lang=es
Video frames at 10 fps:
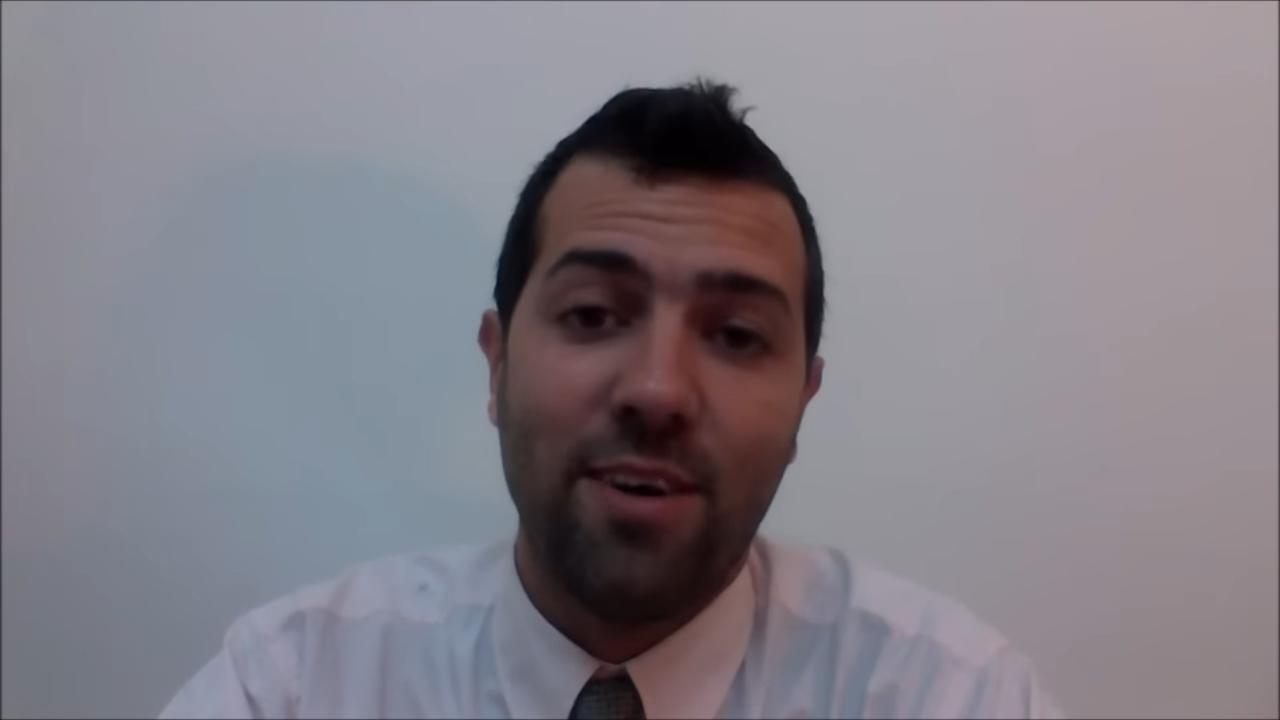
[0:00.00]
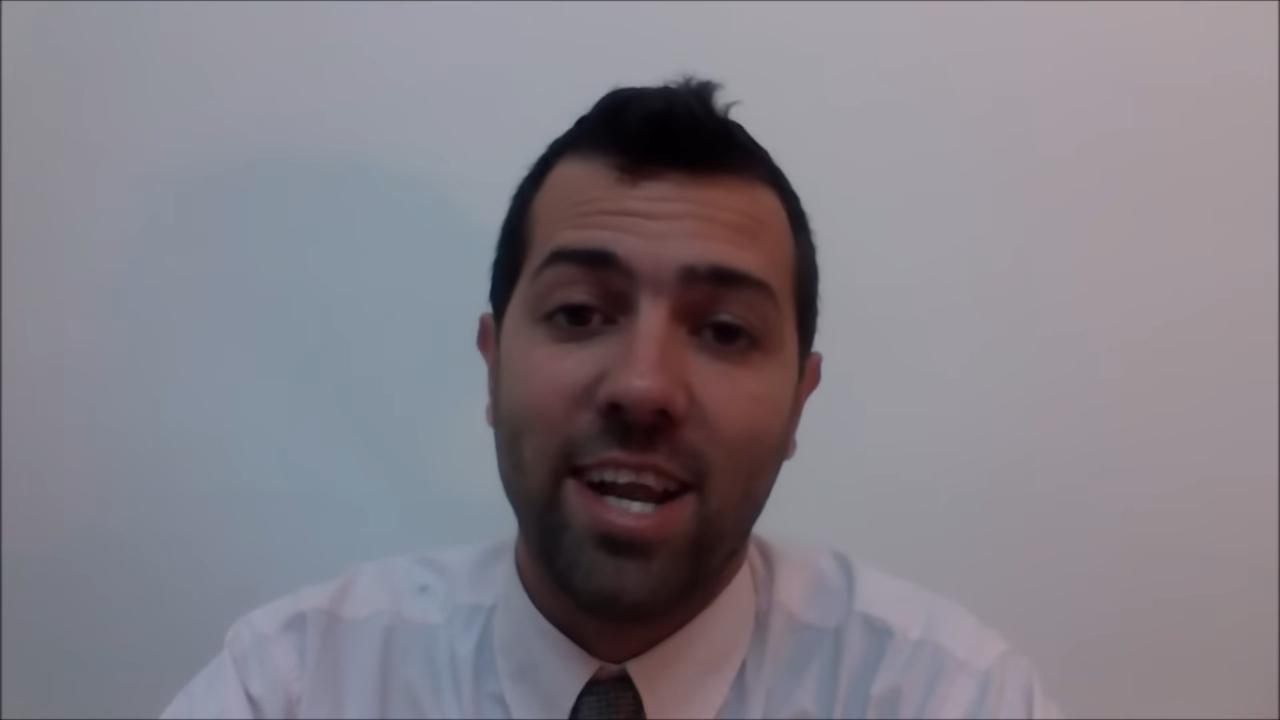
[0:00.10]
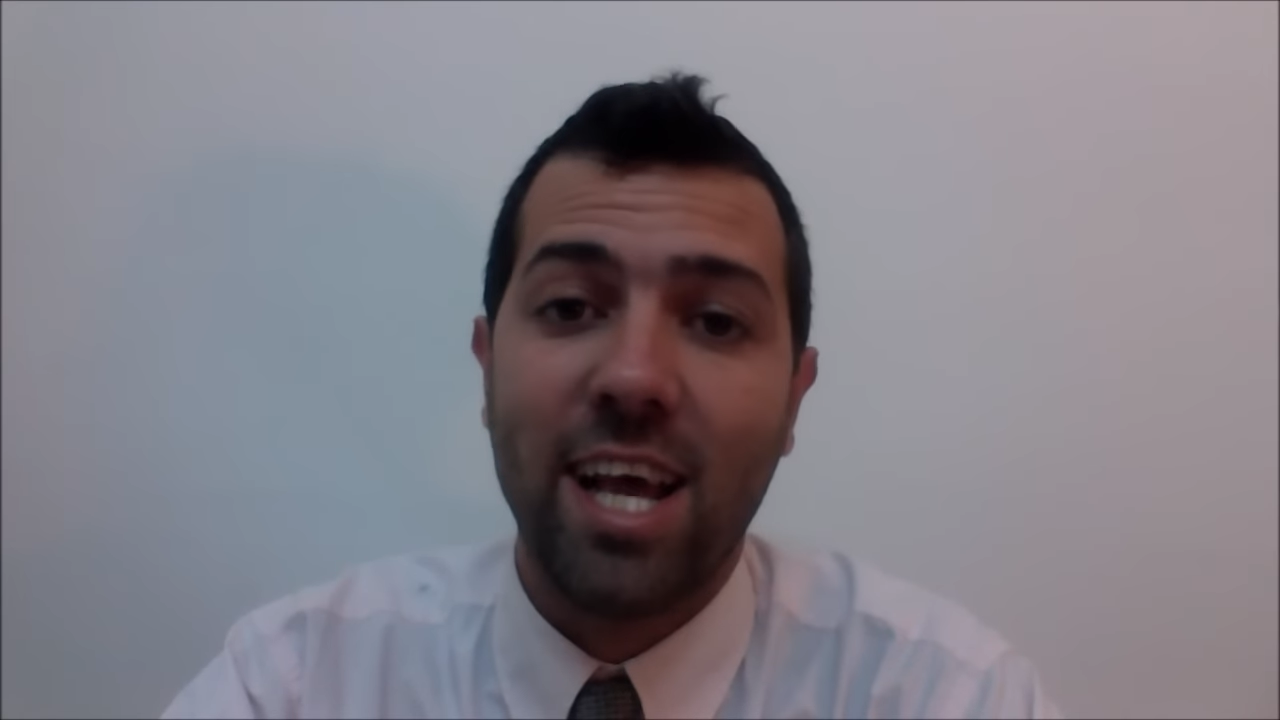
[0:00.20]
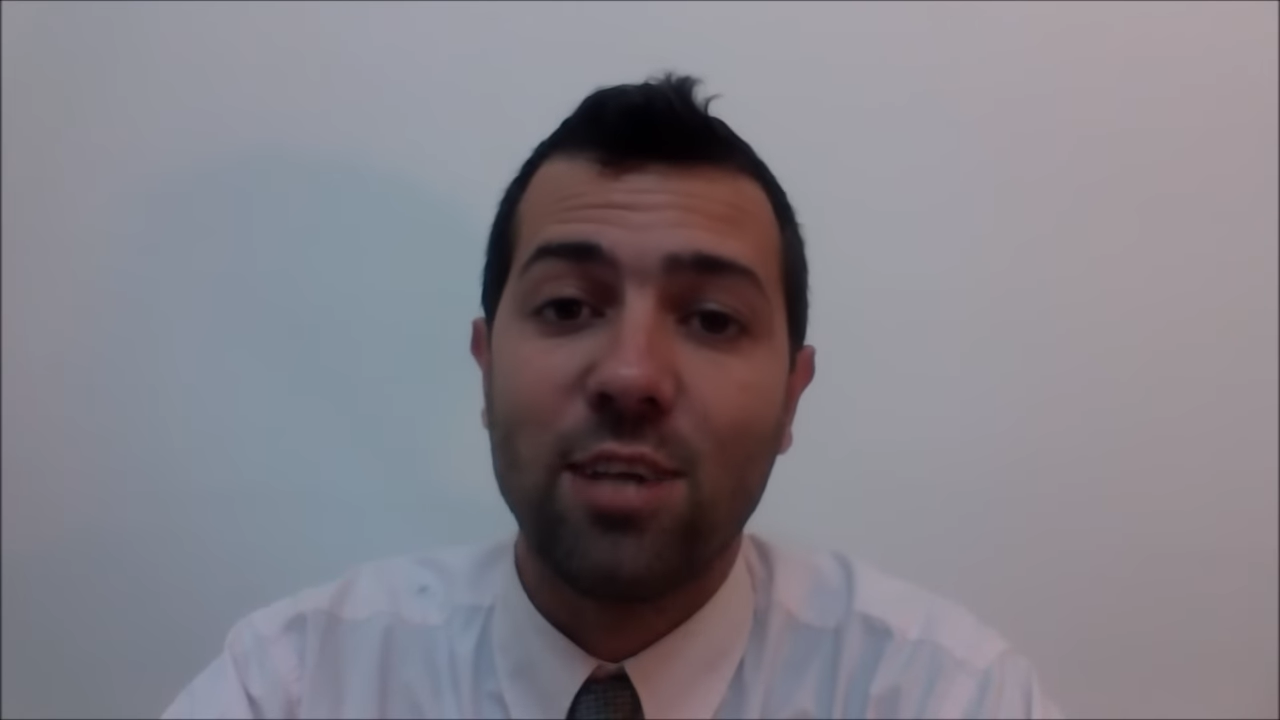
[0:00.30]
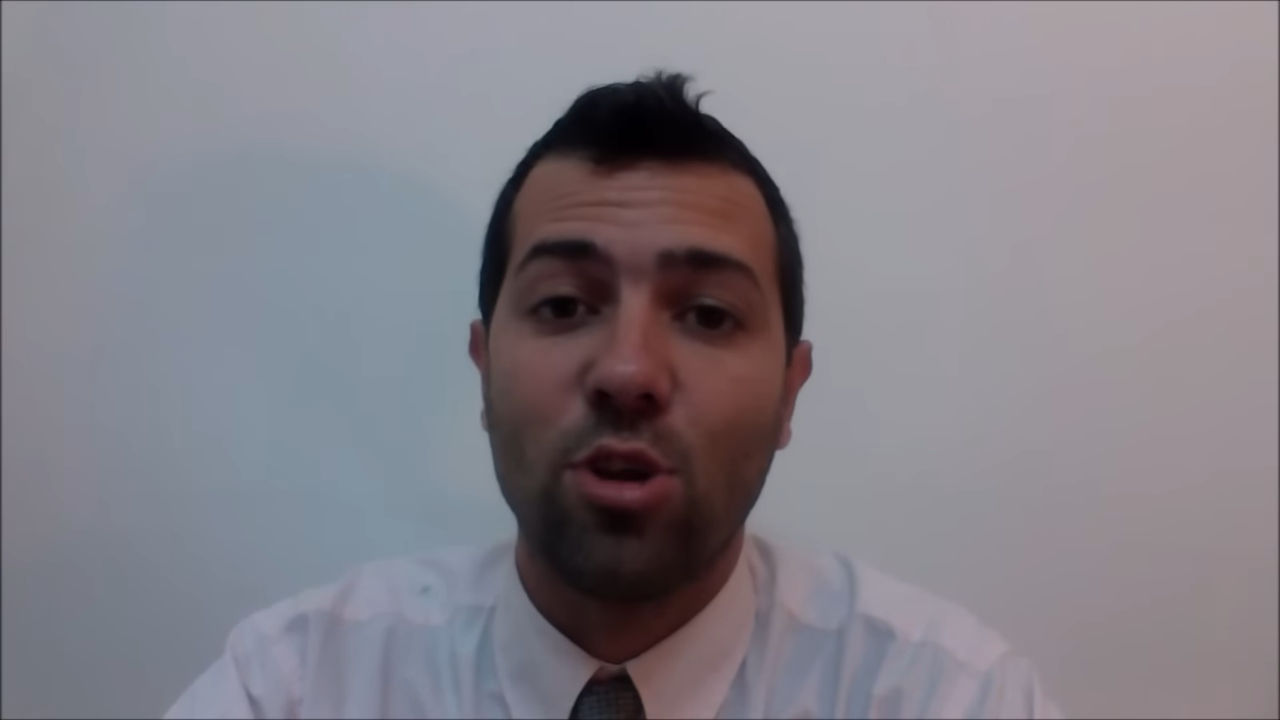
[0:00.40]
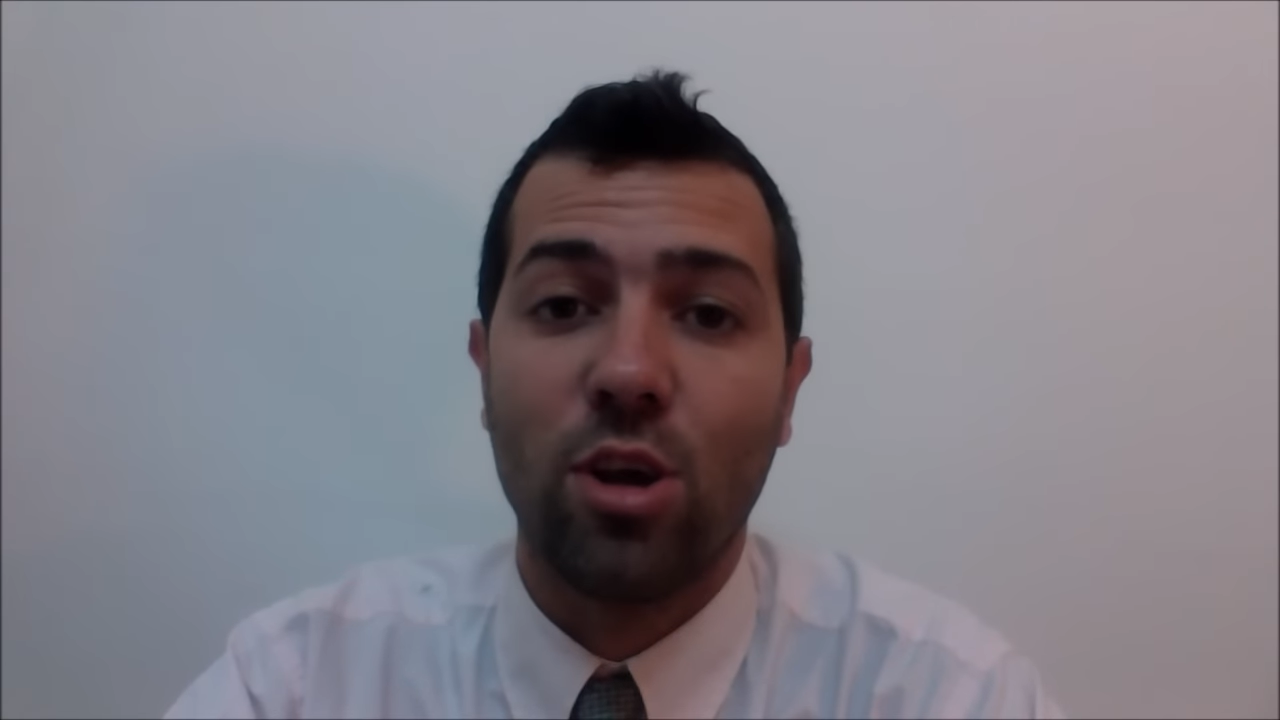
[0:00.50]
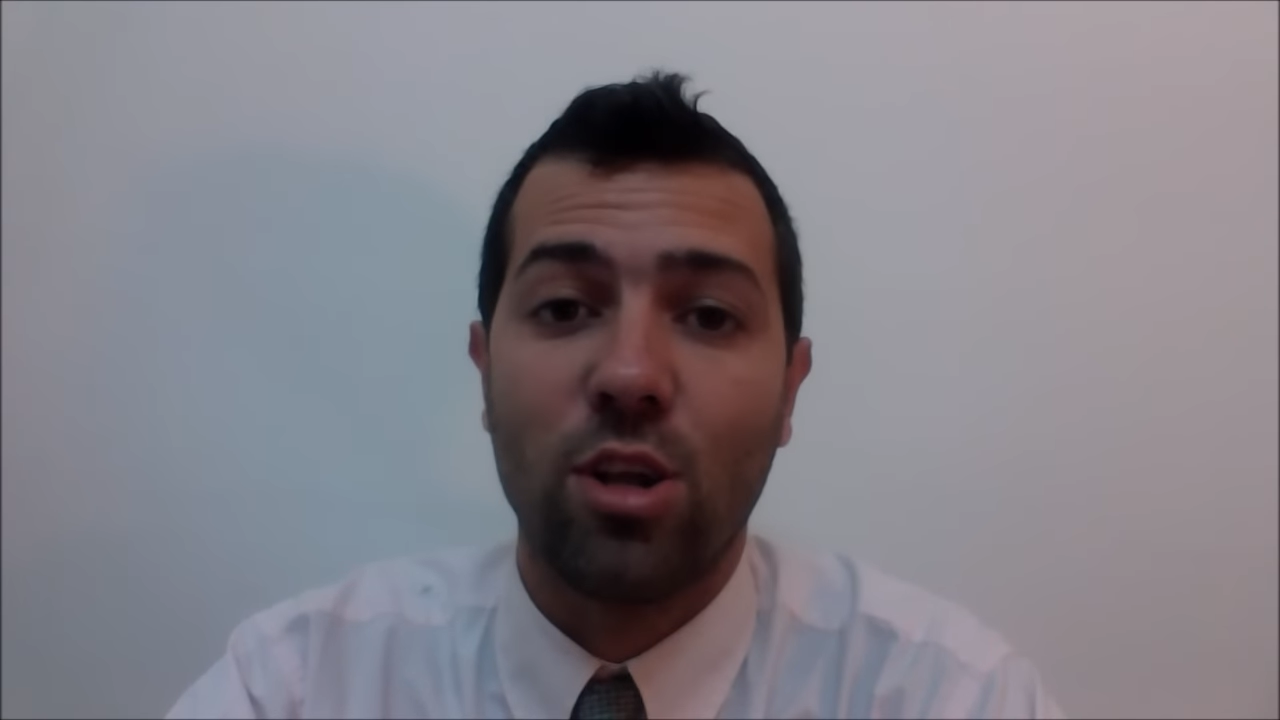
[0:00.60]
verdad que eso es lo